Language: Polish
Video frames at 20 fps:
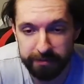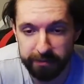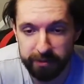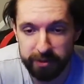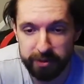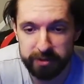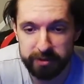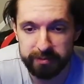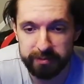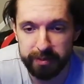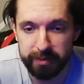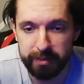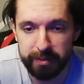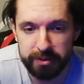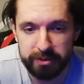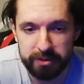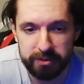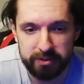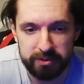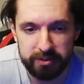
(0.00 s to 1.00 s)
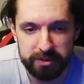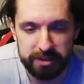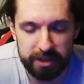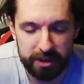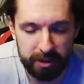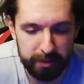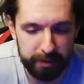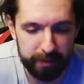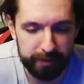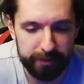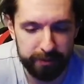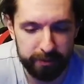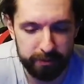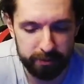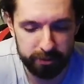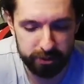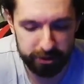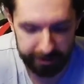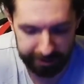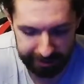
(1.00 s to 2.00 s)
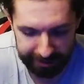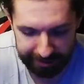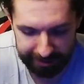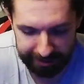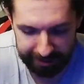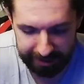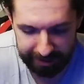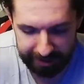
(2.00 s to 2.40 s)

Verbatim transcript: włosów po prostu z tego powodu, że